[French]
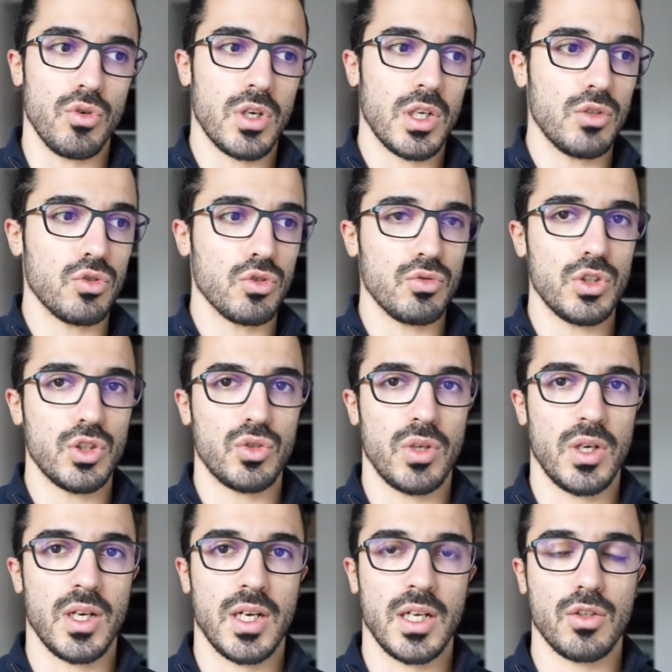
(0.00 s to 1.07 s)
Donc là aujourd'hui je suis
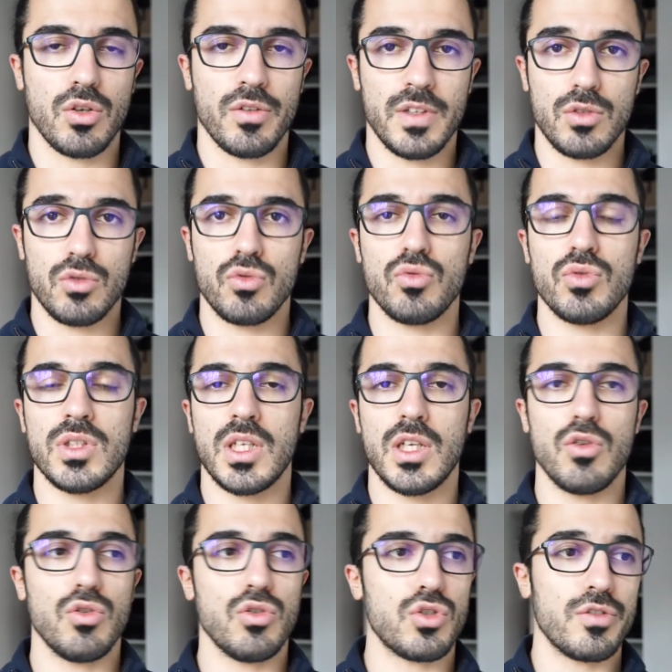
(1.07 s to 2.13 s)
à 92
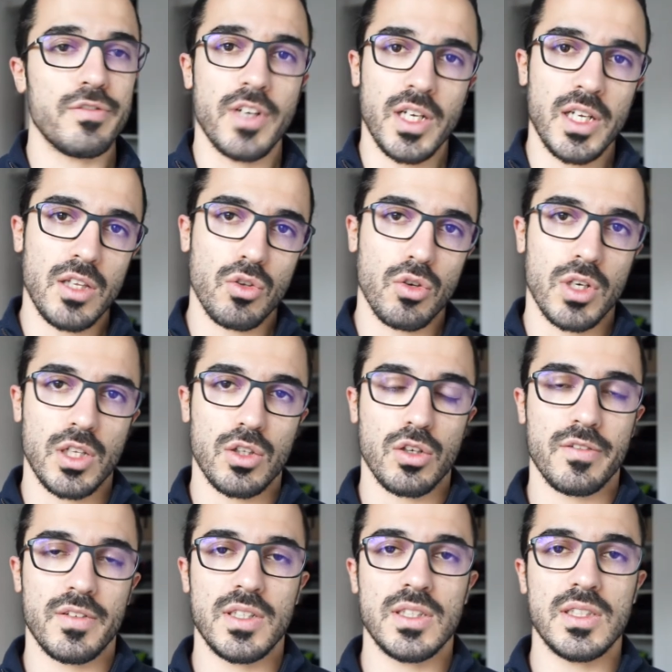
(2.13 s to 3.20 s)
kg, je varie entre
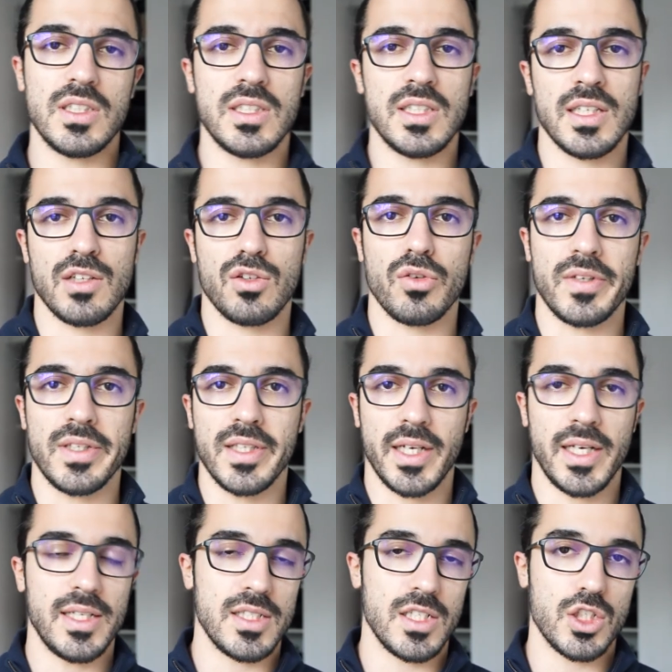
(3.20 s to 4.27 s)
90 et
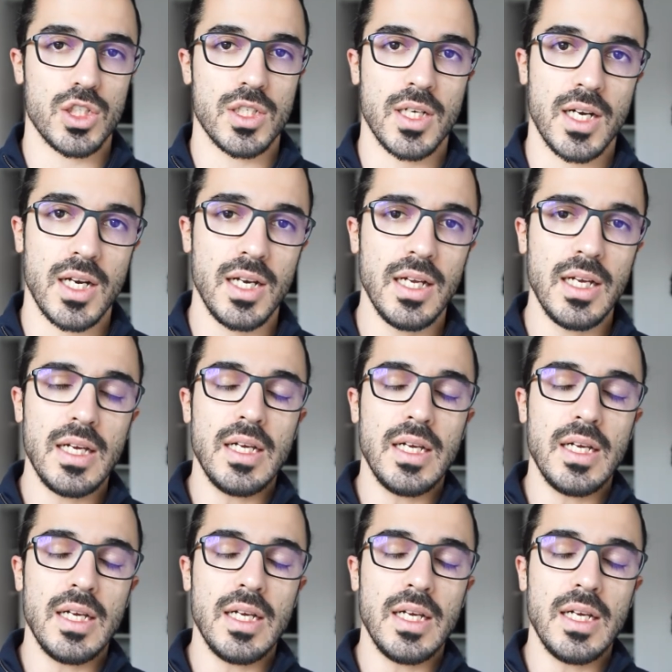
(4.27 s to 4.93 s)
93 en général.